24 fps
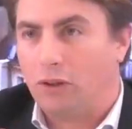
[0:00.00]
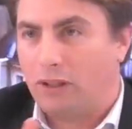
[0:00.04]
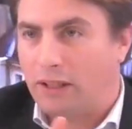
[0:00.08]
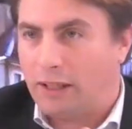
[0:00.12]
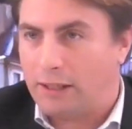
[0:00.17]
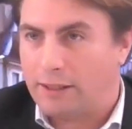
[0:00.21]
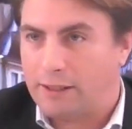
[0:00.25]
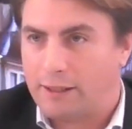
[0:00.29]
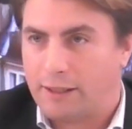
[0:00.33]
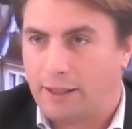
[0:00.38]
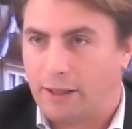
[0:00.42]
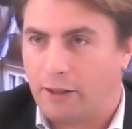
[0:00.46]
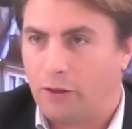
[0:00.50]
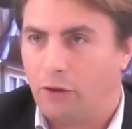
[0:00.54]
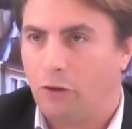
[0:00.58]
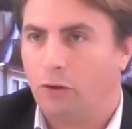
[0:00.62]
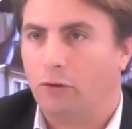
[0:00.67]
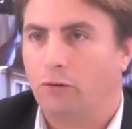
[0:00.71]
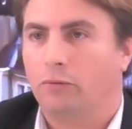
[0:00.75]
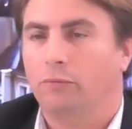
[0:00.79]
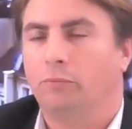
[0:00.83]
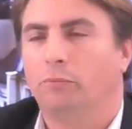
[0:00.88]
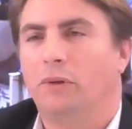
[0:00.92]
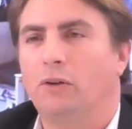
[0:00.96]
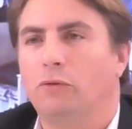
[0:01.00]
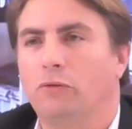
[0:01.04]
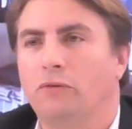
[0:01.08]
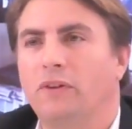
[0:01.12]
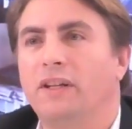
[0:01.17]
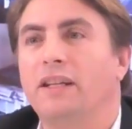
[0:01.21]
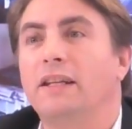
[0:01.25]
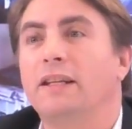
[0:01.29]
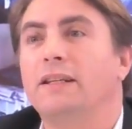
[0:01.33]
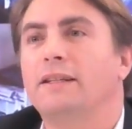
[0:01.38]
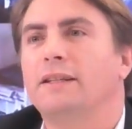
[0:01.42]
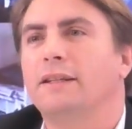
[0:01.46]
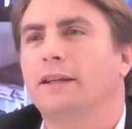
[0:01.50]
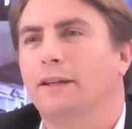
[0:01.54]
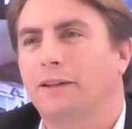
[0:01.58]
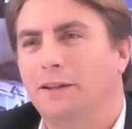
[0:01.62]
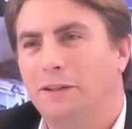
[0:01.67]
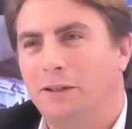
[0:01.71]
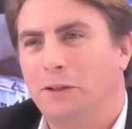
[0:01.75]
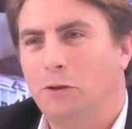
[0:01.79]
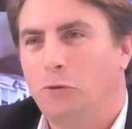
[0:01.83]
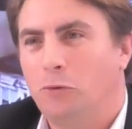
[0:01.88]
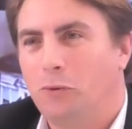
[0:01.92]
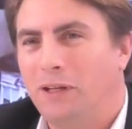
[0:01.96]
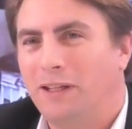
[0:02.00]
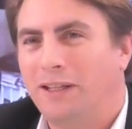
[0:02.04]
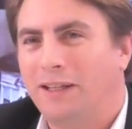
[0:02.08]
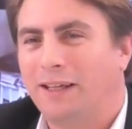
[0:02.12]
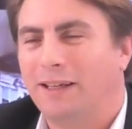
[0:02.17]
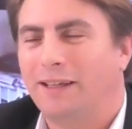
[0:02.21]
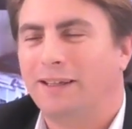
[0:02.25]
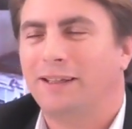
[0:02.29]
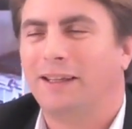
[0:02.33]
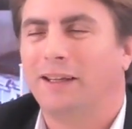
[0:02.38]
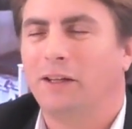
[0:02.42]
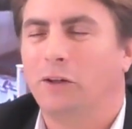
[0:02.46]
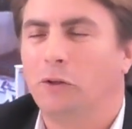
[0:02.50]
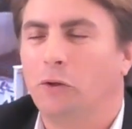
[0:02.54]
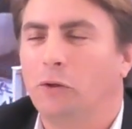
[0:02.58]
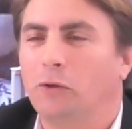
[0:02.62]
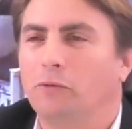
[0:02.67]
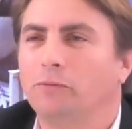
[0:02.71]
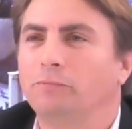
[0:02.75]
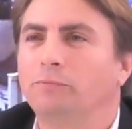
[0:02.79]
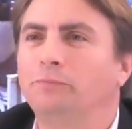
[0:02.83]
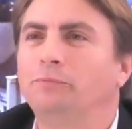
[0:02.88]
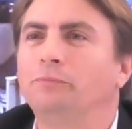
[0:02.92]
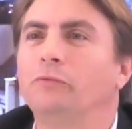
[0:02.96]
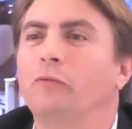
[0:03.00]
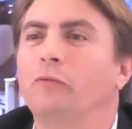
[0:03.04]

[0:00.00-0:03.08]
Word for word: côté extérieur, pas le vénitien qui, lui, est à l'intérieur.